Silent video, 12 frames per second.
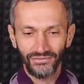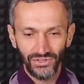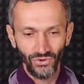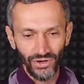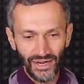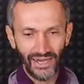
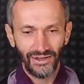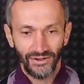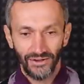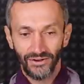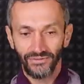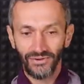
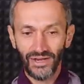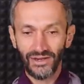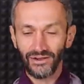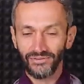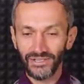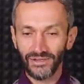вскоре
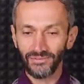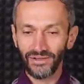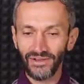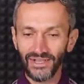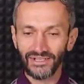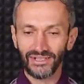
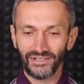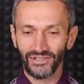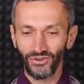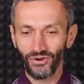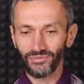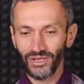возобновятся
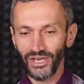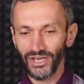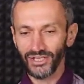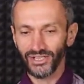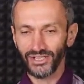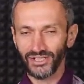
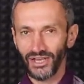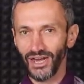съемки с